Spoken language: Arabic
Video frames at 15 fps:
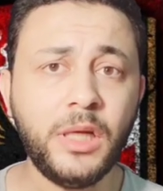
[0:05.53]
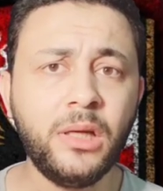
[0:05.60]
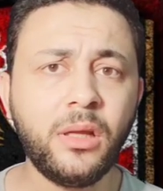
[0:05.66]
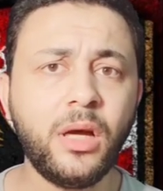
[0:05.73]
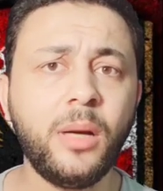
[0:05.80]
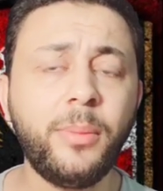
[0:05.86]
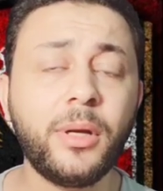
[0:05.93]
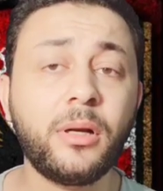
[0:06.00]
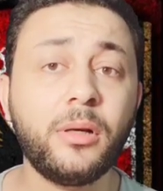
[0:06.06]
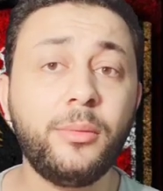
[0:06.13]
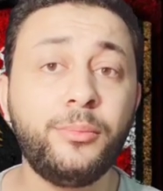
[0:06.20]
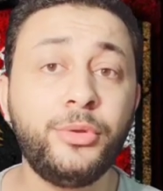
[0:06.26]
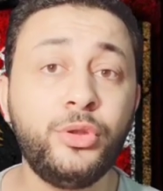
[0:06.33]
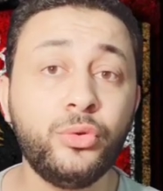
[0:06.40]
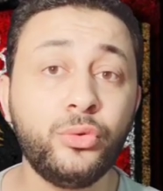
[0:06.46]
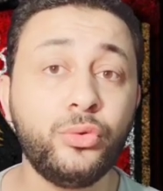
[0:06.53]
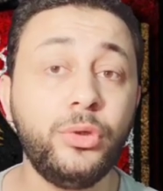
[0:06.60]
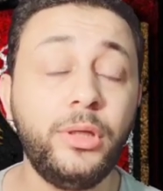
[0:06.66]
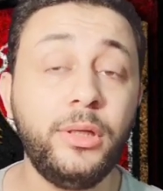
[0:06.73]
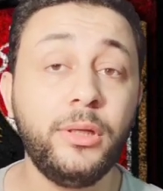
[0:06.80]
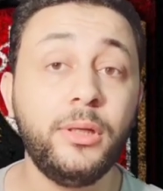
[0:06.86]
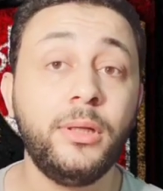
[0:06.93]
الخبر
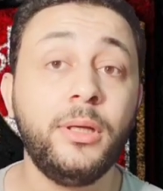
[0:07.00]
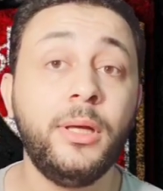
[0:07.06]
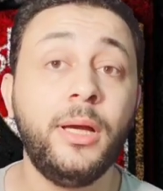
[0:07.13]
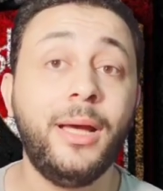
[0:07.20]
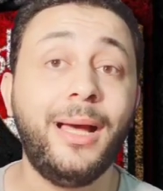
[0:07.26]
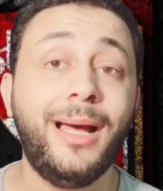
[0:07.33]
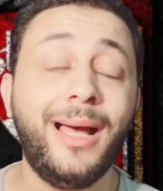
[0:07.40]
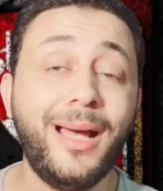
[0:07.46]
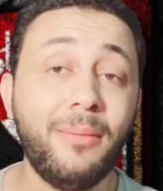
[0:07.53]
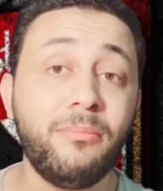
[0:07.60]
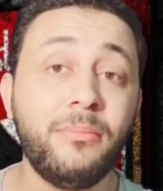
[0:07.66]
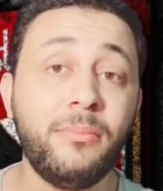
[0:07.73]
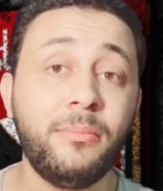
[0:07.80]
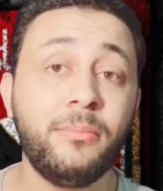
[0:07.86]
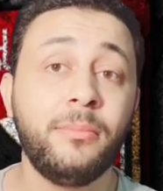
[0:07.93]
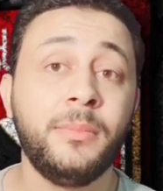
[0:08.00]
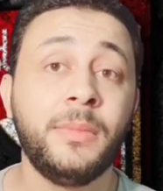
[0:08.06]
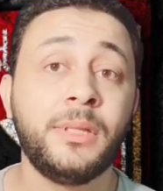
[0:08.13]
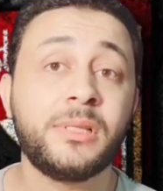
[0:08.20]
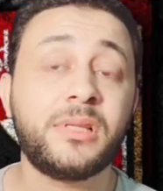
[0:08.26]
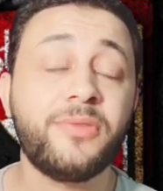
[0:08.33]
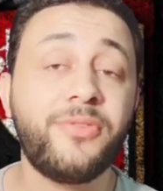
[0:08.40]
بيقول اهم
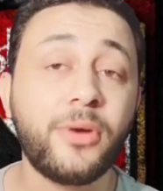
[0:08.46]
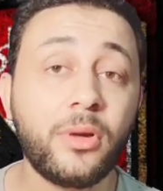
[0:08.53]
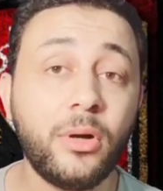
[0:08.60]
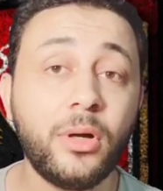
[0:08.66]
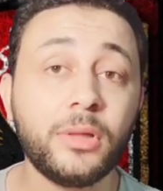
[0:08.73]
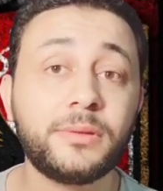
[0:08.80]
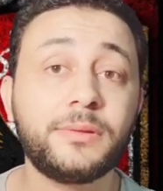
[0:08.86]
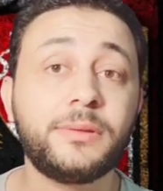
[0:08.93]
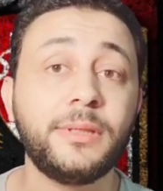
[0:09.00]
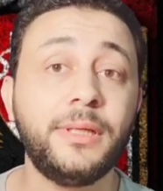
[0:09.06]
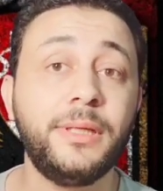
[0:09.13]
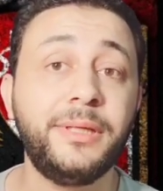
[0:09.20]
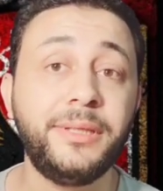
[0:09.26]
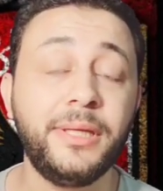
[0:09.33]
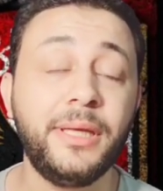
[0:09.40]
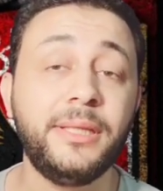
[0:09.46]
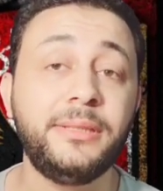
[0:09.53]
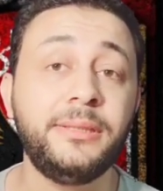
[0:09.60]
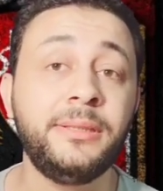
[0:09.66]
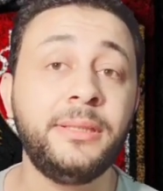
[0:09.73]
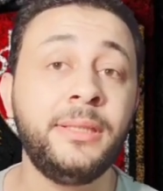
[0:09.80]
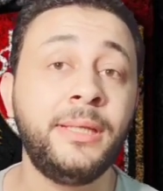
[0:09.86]
صفقات
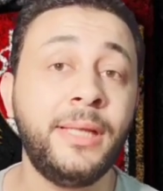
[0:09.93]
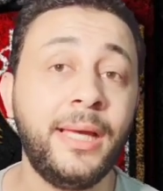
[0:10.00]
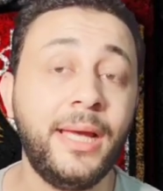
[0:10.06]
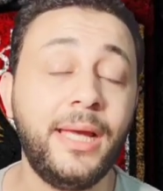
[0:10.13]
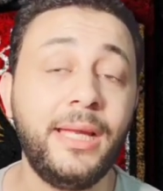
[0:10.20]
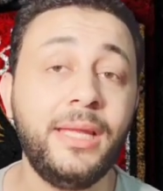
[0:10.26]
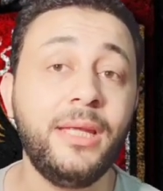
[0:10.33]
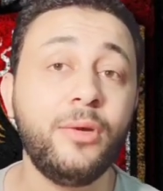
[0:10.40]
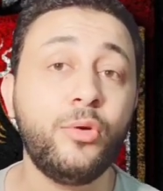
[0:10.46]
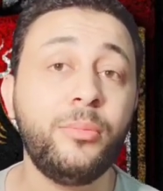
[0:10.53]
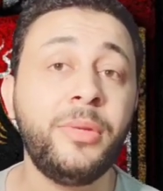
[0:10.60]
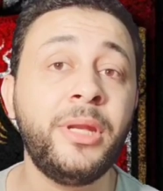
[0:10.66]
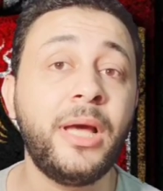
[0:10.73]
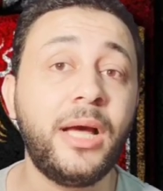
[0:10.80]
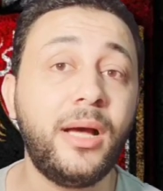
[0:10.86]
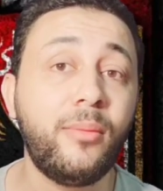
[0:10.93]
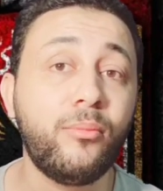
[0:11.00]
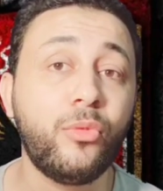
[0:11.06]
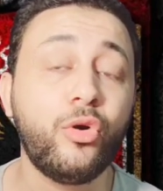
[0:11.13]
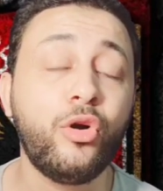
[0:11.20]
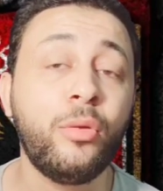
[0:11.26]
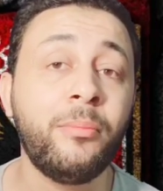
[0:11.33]
النادي الاهلي ومن
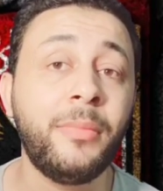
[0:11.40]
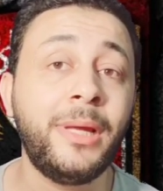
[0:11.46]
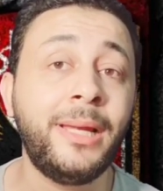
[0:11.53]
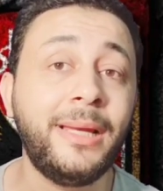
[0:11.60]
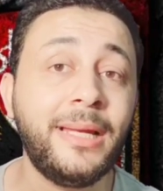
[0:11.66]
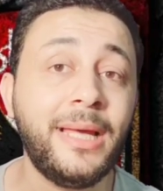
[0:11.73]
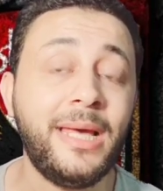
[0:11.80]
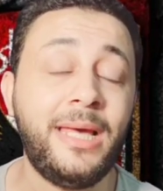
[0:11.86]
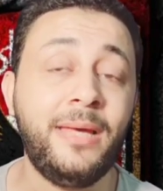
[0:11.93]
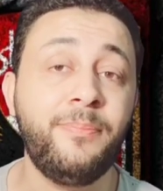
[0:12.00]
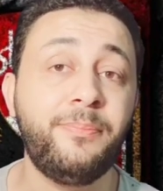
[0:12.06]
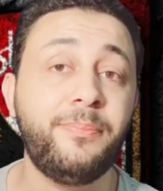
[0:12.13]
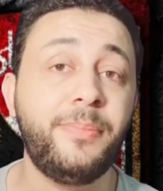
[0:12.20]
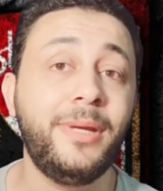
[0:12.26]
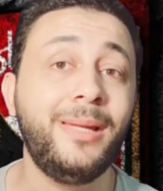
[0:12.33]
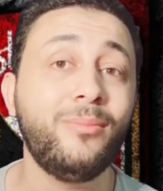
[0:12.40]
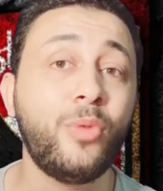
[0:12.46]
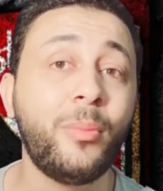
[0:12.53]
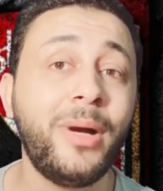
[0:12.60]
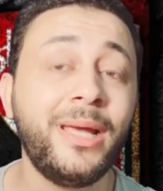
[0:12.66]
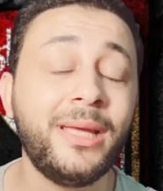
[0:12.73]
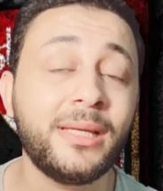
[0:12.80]
اهمهم اللاعب
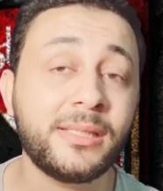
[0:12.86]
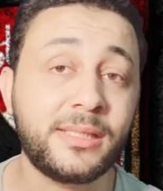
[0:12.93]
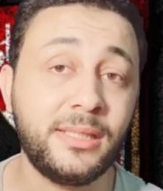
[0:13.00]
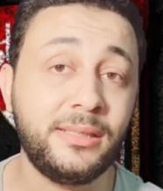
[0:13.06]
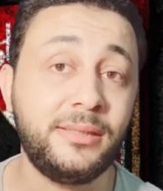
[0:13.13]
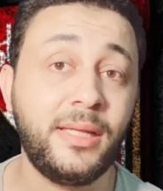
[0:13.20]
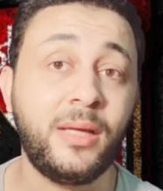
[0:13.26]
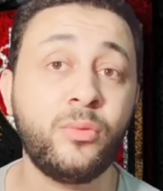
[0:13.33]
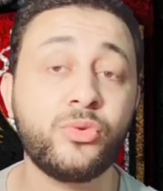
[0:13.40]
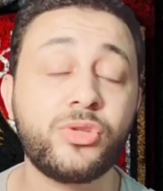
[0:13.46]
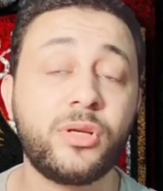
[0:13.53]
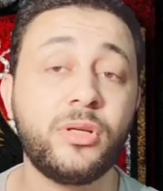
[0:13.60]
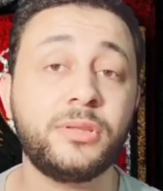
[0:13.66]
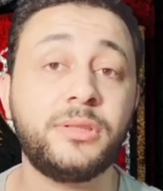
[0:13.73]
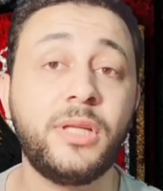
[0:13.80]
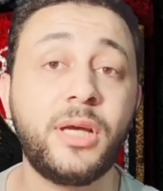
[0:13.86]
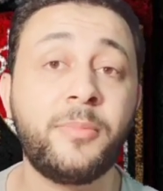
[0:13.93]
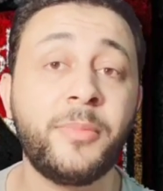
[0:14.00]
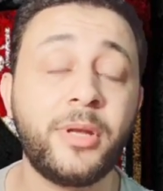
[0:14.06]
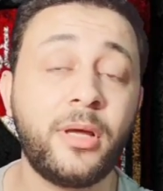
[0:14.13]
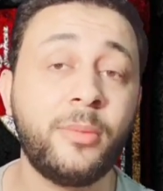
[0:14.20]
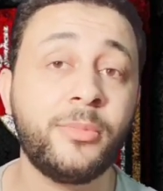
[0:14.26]
المميز جدا وذكرت لك
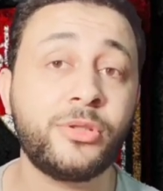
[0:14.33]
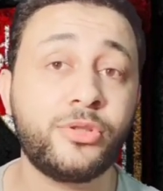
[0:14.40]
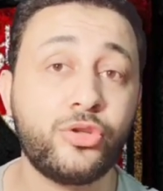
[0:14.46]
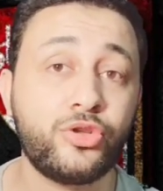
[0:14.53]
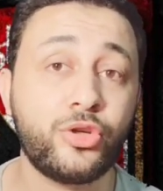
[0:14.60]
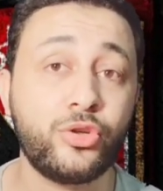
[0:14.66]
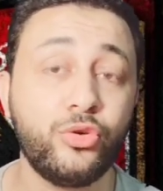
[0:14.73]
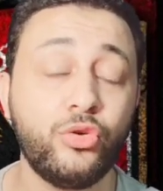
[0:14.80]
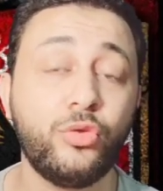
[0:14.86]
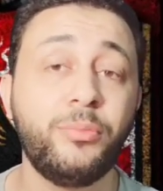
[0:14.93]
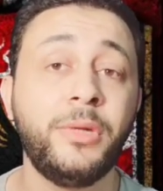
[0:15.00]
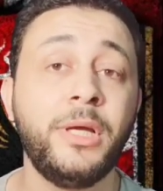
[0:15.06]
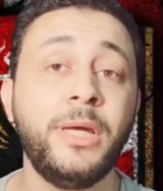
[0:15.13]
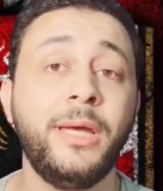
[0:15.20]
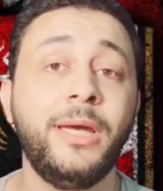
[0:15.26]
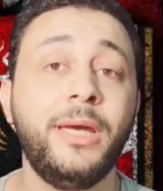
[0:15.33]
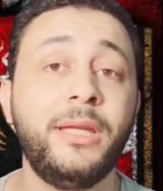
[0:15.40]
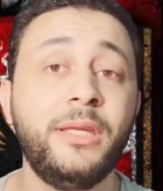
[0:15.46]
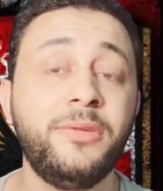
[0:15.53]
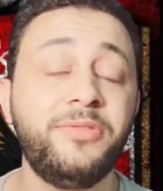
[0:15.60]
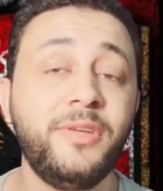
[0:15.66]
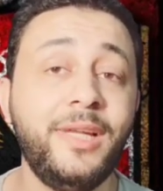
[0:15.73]
من 15 يوم
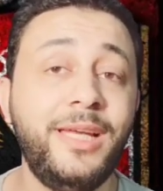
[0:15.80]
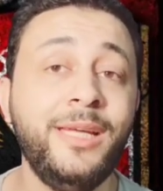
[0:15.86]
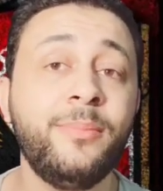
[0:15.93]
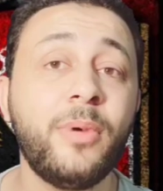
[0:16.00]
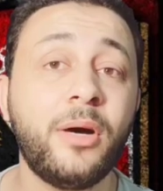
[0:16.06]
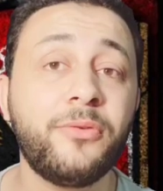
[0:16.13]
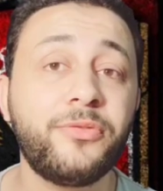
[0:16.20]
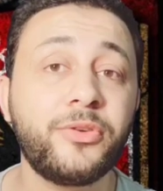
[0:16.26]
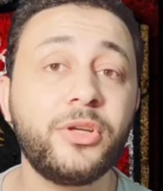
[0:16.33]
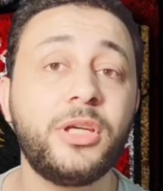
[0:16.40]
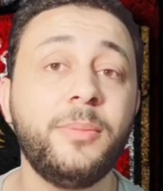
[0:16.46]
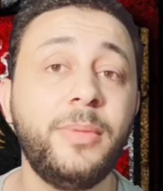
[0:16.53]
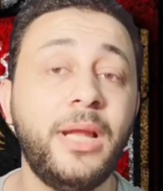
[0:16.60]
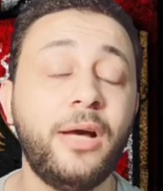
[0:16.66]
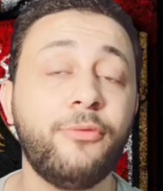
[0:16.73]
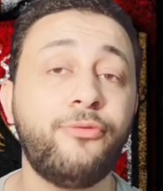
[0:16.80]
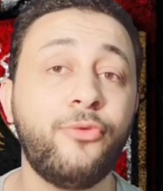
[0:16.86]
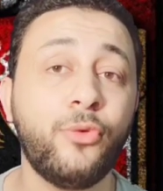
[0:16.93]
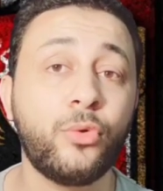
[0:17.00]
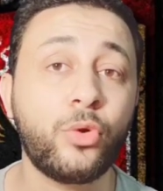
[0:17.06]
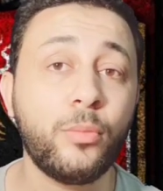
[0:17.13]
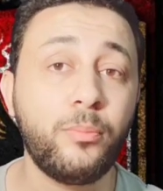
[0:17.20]
ان في لعيب افريقي بيلعب في
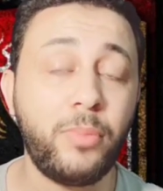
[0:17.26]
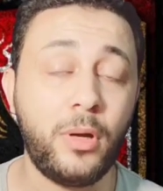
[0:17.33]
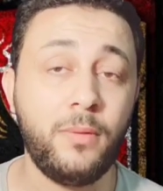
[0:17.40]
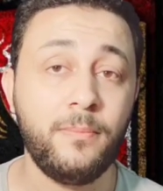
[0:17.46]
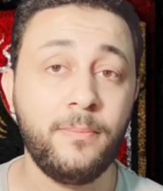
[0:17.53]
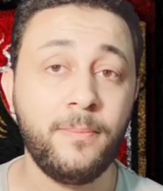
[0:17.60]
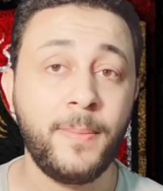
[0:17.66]
اوروبا